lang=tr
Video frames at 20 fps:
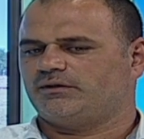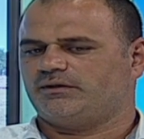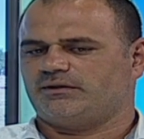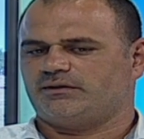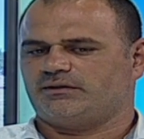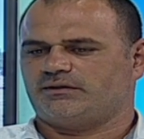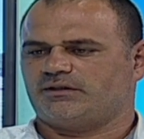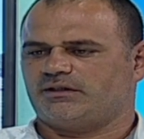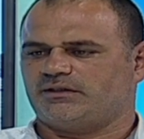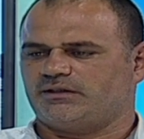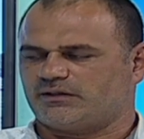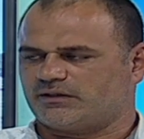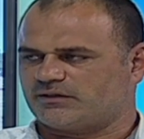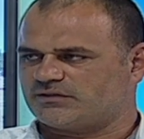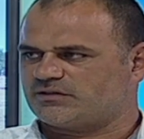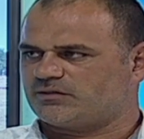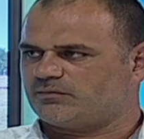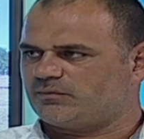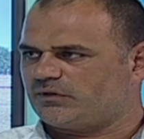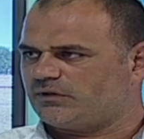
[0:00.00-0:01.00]
E,
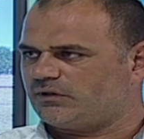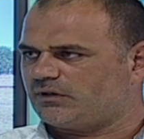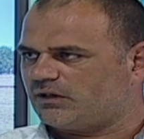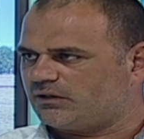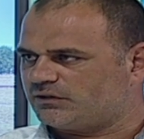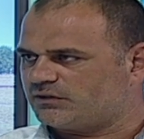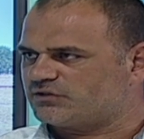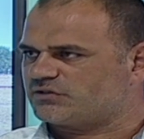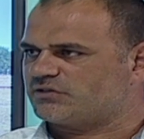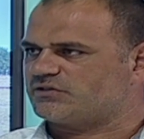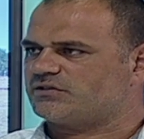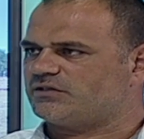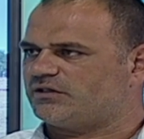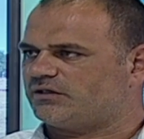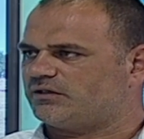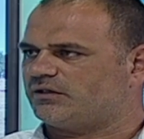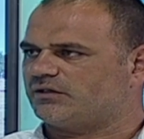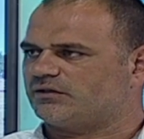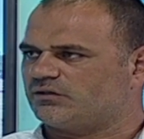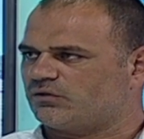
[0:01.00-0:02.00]
dediğiniz gibi ateşli
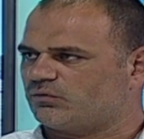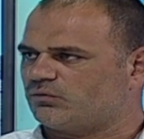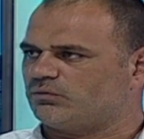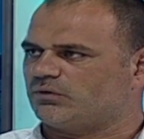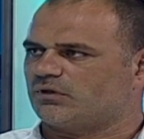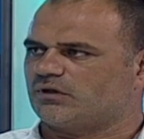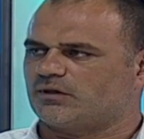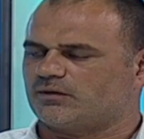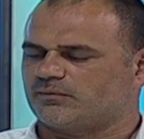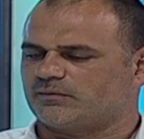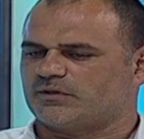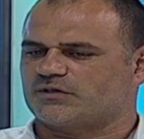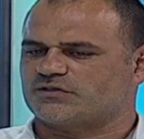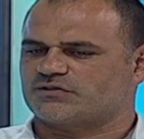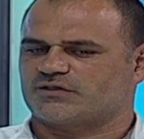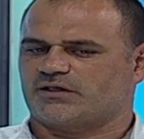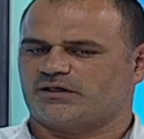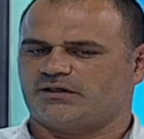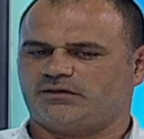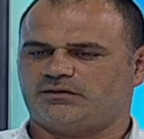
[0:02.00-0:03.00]
silahların da
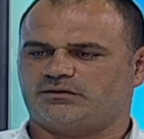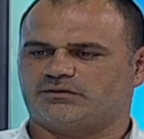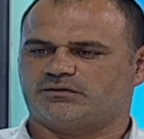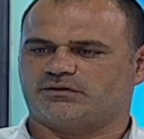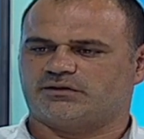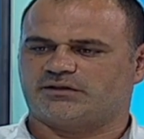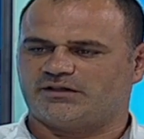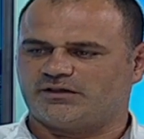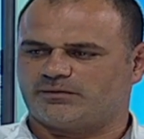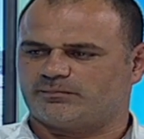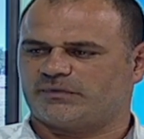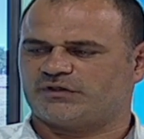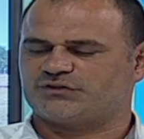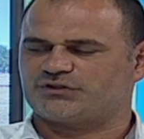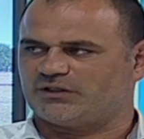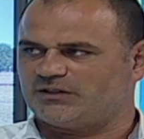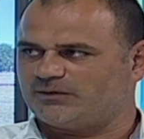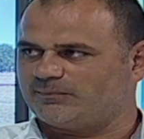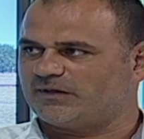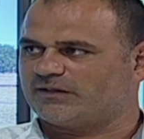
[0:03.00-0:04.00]
kullanabileceği e,
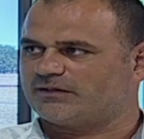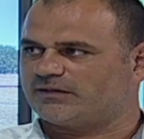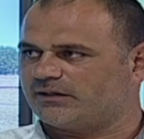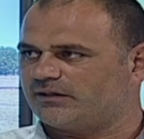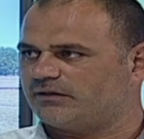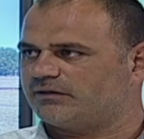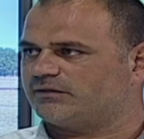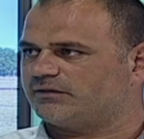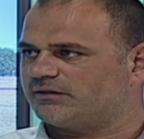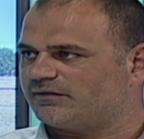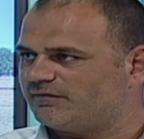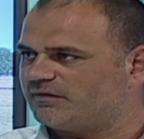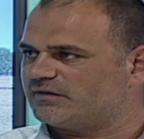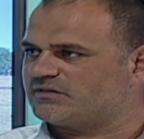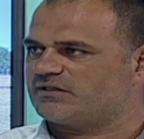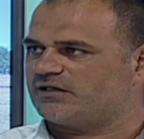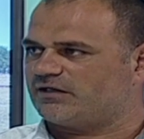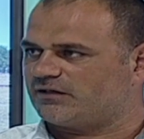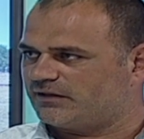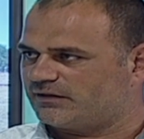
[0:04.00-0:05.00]
25-50 metre givli
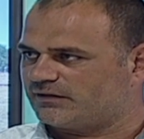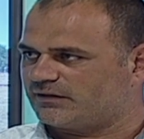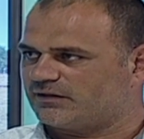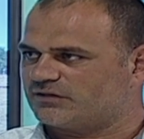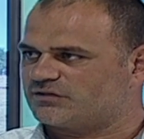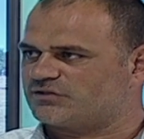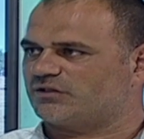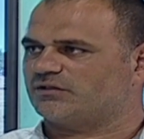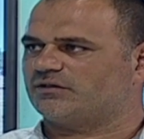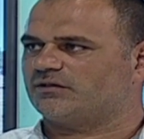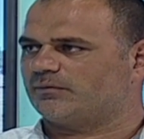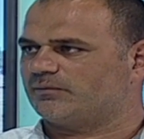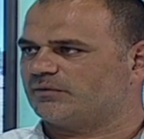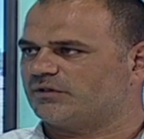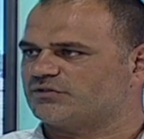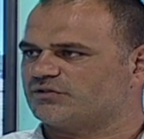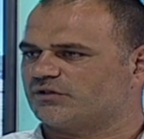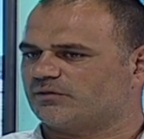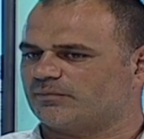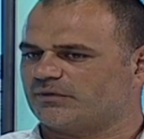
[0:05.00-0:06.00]
silahların atış
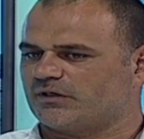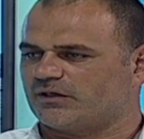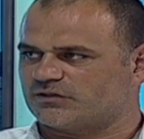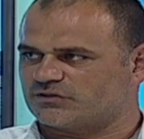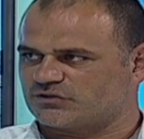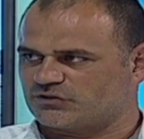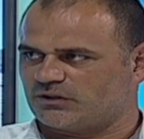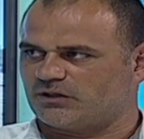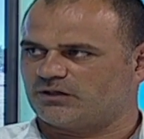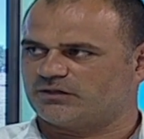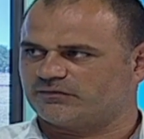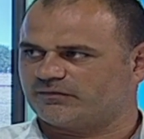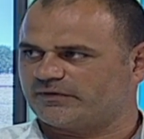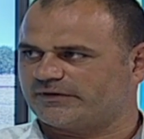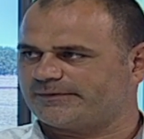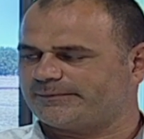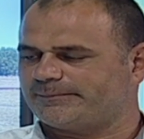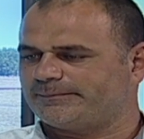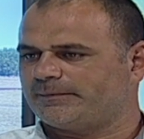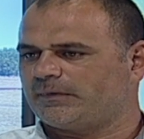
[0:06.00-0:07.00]
atılabilecek bir atış alanı var.
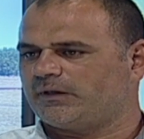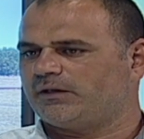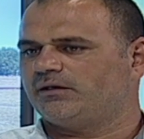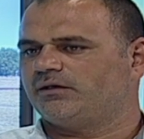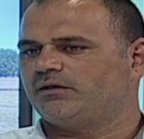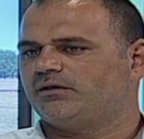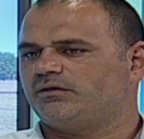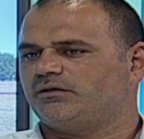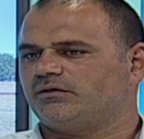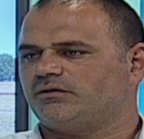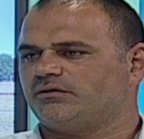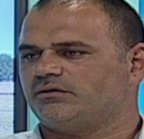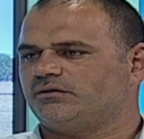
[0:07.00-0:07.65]
E,